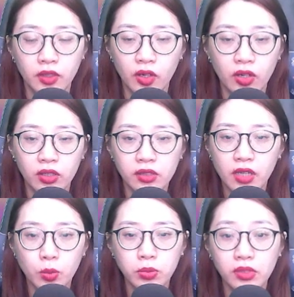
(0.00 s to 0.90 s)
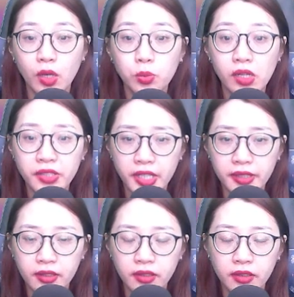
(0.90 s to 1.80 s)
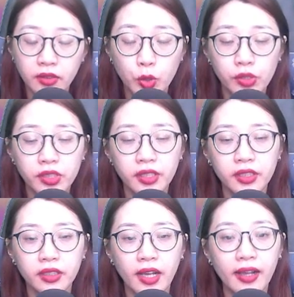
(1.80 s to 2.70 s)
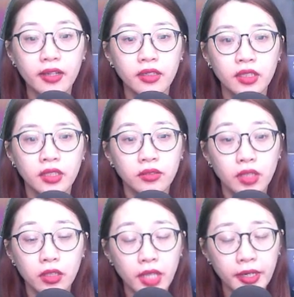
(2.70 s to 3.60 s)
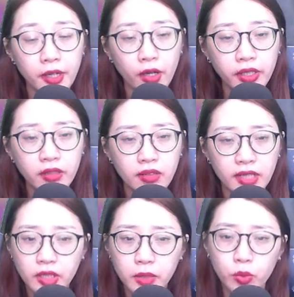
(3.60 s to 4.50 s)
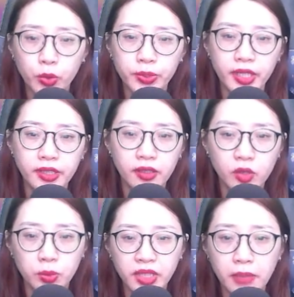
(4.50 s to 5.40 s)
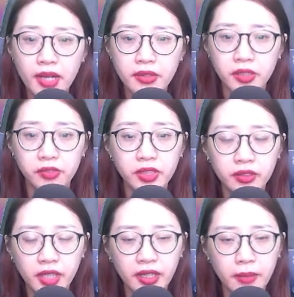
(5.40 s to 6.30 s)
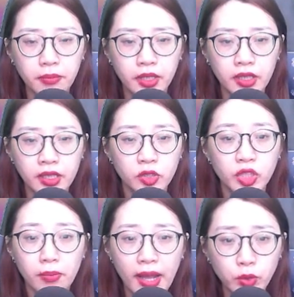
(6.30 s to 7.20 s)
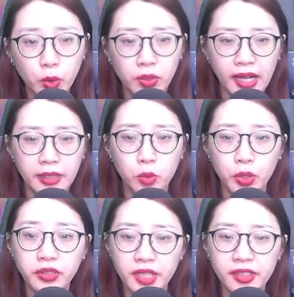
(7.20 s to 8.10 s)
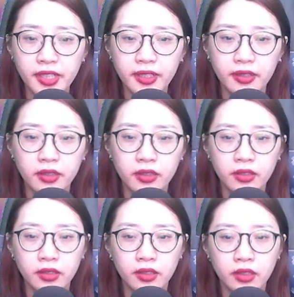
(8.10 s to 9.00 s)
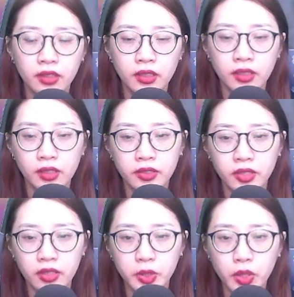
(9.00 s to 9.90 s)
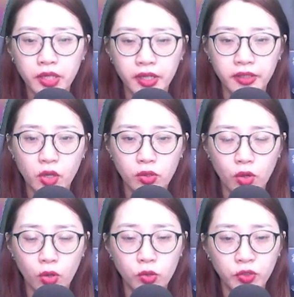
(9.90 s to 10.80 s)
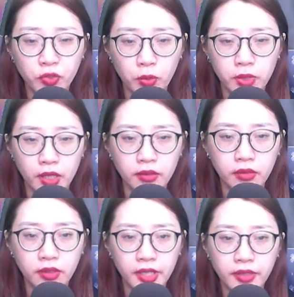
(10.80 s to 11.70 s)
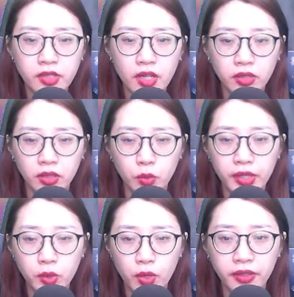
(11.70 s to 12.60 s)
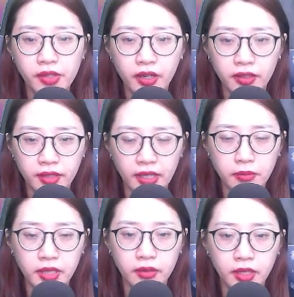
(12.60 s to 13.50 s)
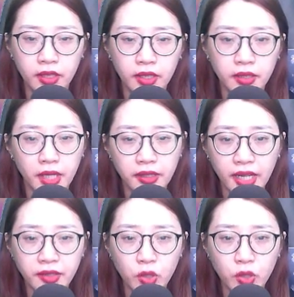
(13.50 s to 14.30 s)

Ờ không không có gì Chuyện kia à Từ thanh nói là sớm muộn gì Cũng sẽ bắt được vương tiên âm Sẽ báo thù lại mũi tên kia sự xuất hiện đột ngột của Phùng Tĩnh khiến cho tưởng Nguyên Quân giật nảy mình, đẩy cái